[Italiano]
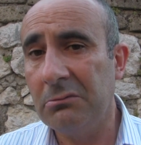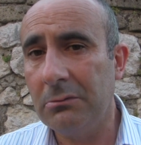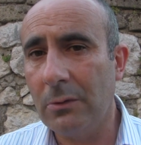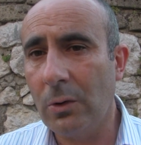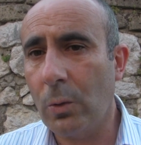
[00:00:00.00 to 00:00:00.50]

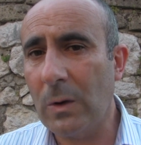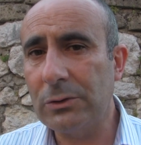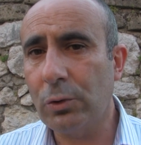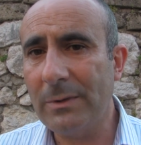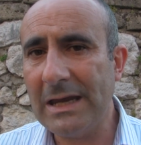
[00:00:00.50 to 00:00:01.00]
mm, o
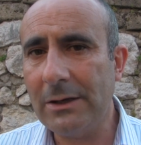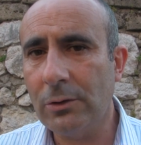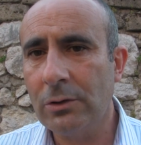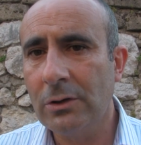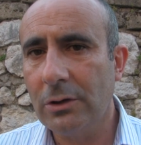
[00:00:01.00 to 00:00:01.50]

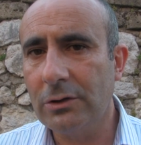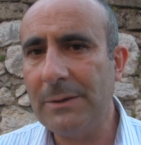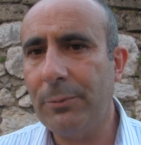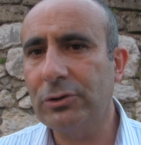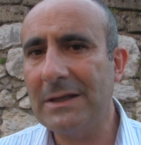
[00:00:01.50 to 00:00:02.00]
quantomeno
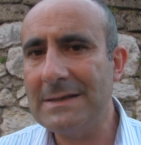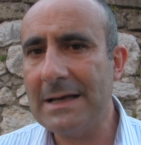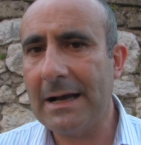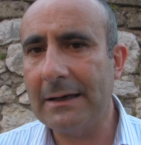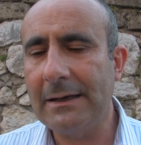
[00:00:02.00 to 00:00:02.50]
di
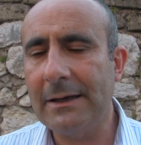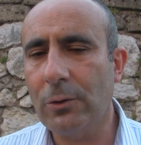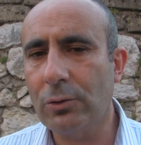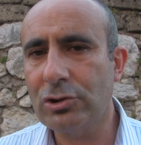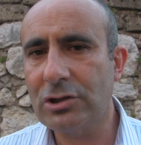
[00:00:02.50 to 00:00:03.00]
potenziare le
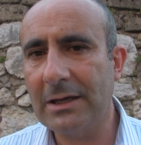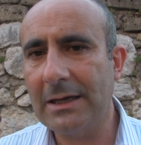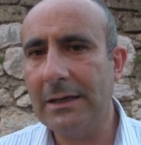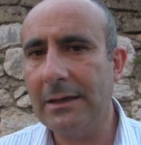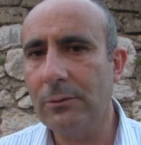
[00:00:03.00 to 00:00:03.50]
corse
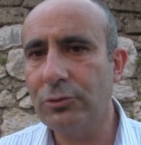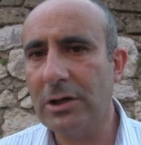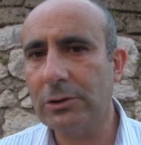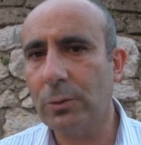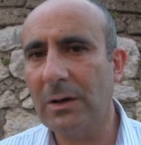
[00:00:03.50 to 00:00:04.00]
che in un
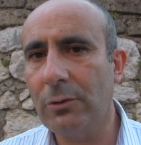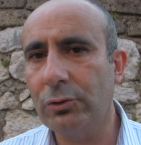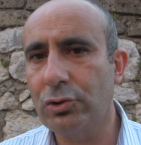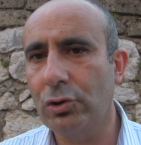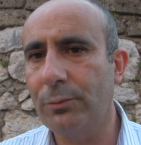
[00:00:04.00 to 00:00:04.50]
certo qual
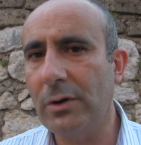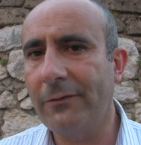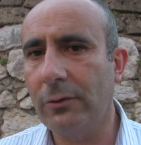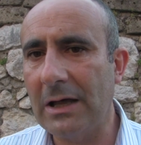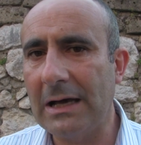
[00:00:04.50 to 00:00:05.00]
modo sono più
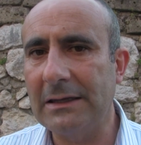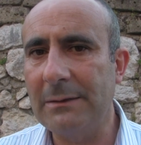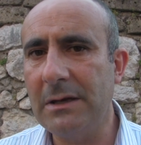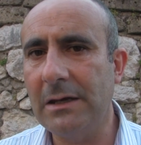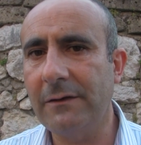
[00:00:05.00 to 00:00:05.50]
affollate
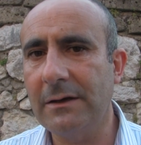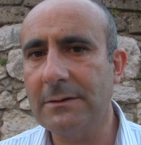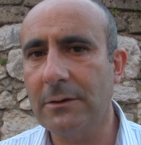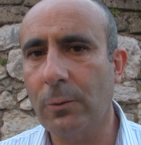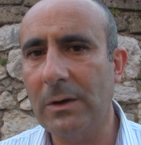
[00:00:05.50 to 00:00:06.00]
e mi
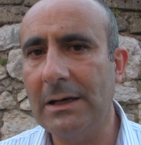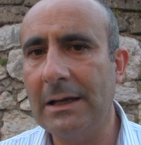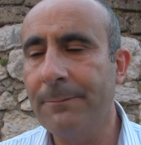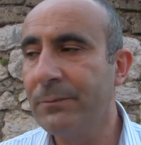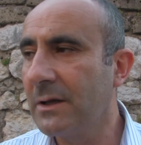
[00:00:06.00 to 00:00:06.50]
riferisco a
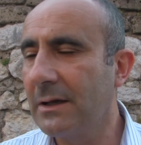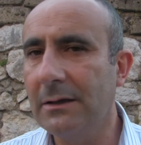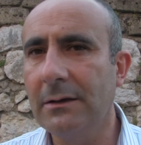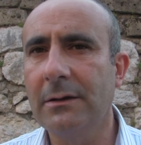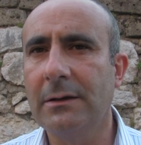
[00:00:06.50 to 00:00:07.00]
quella eh,
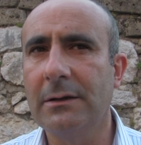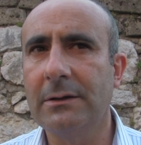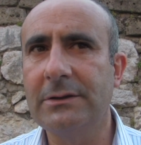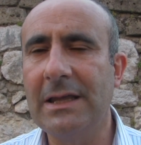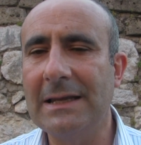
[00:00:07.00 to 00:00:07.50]

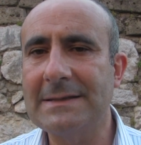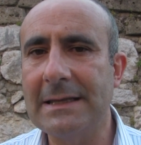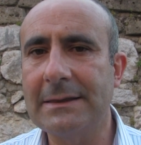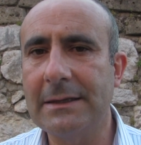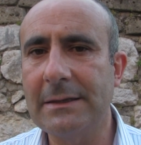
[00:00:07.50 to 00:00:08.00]
delle
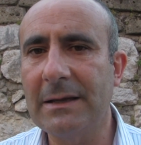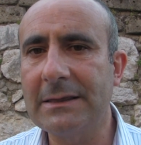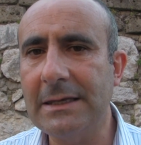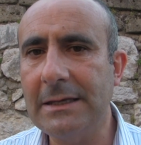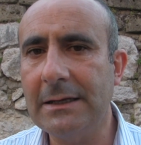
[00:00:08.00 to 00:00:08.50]
7 di
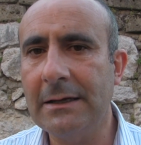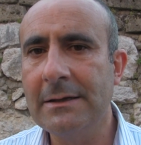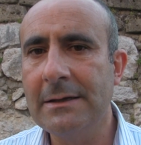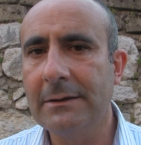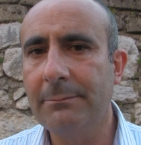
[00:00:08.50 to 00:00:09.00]
mattina
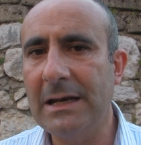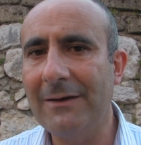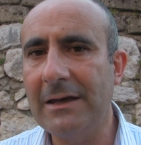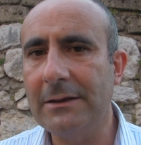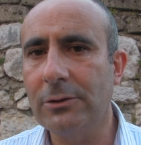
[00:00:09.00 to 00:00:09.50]

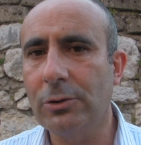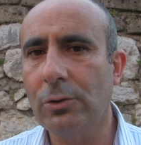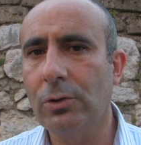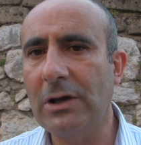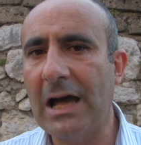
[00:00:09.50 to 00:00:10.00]

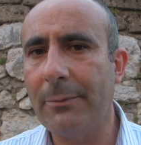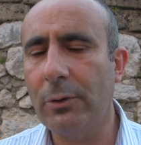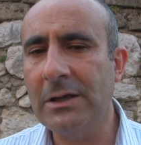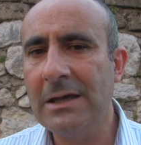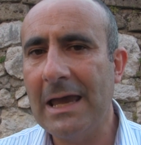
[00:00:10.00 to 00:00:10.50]

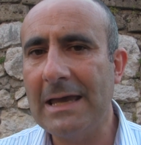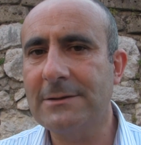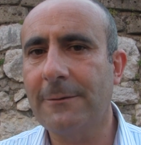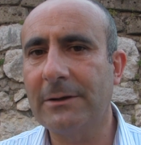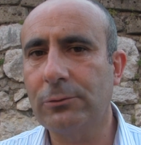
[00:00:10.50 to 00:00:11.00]
Benevento-Napoli e
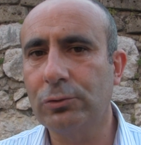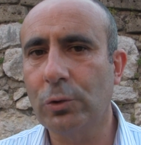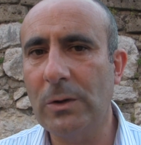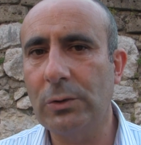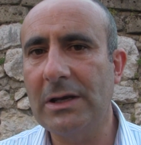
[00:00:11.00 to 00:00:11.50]

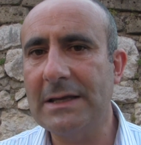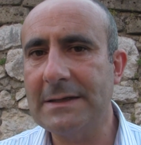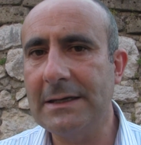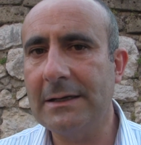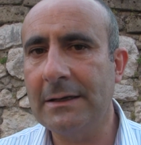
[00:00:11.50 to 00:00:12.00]
soprattutto quello della
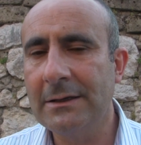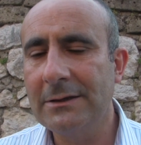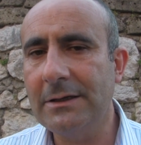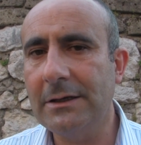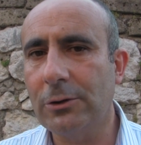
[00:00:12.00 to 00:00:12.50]
sera
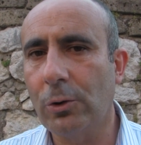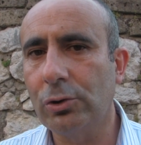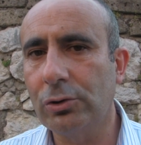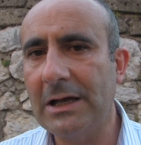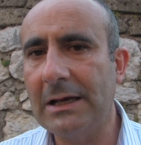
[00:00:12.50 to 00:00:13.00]
di
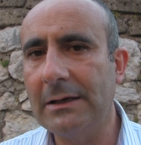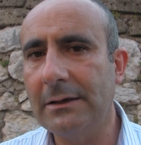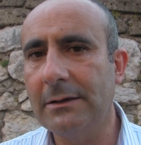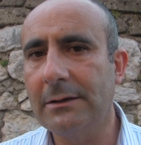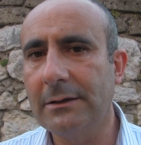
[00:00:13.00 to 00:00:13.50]
ritorno
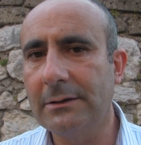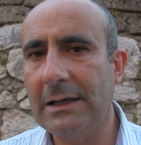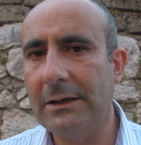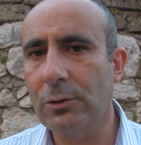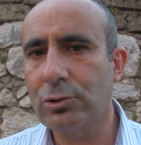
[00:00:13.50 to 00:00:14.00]
dal,
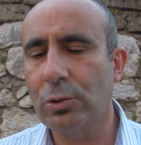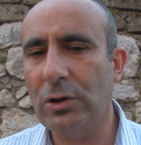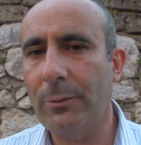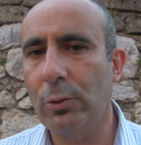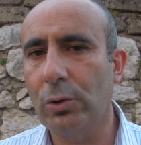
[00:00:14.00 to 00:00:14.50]
dal nostro
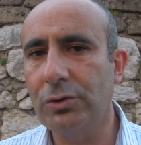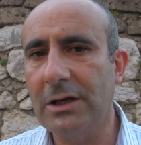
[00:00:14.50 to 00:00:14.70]
capoluogo di